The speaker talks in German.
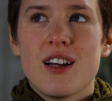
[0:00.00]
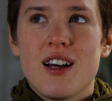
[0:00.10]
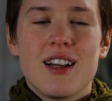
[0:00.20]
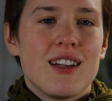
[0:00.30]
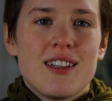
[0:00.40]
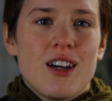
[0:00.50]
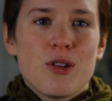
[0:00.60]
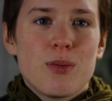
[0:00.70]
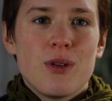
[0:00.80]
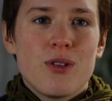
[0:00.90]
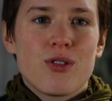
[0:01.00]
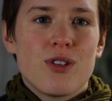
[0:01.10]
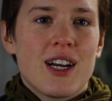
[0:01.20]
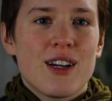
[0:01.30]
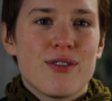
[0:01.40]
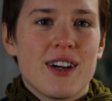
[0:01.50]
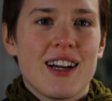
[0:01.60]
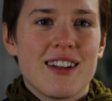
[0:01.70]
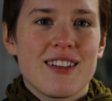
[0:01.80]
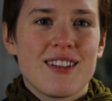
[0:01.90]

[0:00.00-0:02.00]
eigentlich die Ausbildung schon angefangen hat